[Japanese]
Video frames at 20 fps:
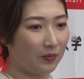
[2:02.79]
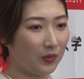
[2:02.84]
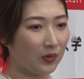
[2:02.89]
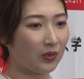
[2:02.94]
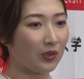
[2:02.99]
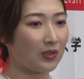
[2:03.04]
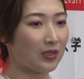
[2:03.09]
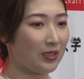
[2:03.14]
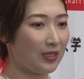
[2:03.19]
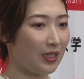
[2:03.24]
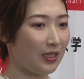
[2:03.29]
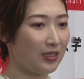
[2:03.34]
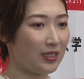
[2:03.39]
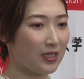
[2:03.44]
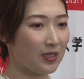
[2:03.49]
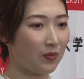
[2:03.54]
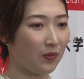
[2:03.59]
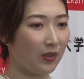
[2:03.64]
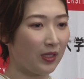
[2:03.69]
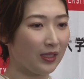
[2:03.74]
もっと辛い
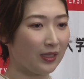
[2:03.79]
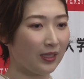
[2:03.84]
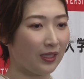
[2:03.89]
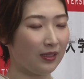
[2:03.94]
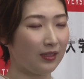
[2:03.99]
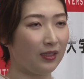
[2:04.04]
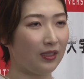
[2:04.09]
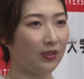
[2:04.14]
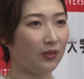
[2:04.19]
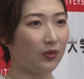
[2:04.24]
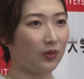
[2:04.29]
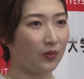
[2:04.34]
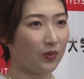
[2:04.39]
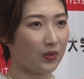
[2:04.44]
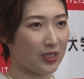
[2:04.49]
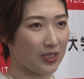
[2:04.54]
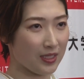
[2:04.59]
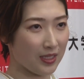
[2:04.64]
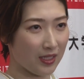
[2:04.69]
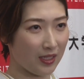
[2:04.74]
時期もあったっていうの
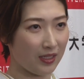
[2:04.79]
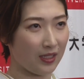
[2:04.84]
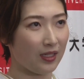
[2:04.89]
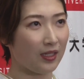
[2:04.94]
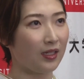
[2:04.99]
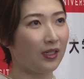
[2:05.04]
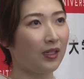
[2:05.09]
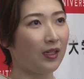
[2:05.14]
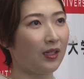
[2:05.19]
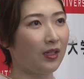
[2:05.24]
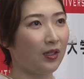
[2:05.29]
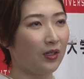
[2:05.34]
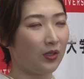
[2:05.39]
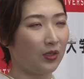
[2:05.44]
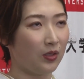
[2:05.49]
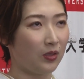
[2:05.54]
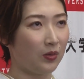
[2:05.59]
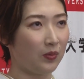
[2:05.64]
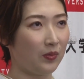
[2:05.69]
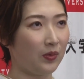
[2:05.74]
をしっかり
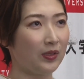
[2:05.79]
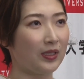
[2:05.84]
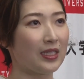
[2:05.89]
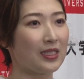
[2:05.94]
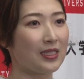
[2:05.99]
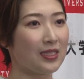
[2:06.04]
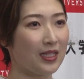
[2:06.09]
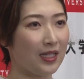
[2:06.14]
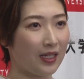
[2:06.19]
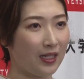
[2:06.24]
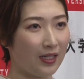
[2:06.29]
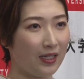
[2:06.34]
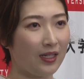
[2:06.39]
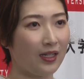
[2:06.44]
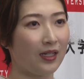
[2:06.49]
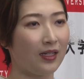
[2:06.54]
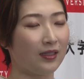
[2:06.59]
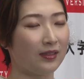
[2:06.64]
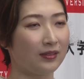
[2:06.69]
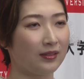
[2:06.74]
思い出しなが
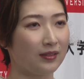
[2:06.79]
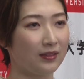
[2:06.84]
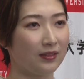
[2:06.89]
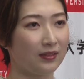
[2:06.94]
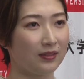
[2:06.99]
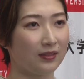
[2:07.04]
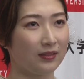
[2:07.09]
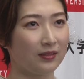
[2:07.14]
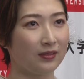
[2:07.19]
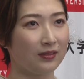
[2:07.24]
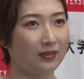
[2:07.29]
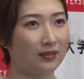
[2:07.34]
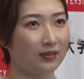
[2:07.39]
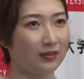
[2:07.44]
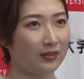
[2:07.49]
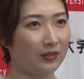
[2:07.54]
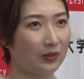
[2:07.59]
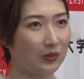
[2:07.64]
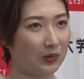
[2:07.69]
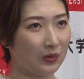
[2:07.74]
ら
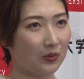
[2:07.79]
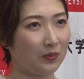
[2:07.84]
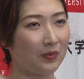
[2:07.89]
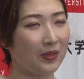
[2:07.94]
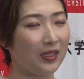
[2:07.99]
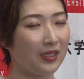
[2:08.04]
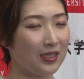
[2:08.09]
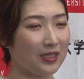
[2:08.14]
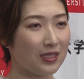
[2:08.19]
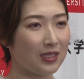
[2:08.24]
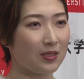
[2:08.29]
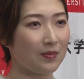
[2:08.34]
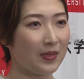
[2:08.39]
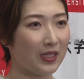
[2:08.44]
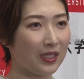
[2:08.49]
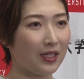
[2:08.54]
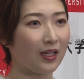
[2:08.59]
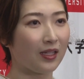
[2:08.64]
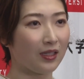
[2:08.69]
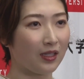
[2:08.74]
どんどん前に進
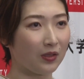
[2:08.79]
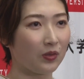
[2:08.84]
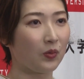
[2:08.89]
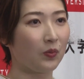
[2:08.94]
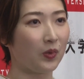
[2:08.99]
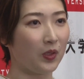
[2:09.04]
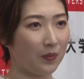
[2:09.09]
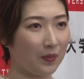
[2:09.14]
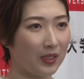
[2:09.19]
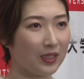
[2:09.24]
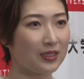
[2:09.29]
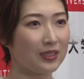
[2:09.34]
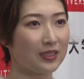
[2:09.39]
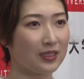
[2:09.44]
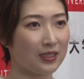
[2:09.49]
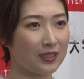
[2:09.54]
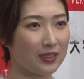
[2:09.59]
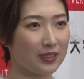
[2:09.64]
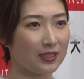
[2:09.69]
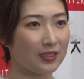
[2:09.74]
めたらなと思います。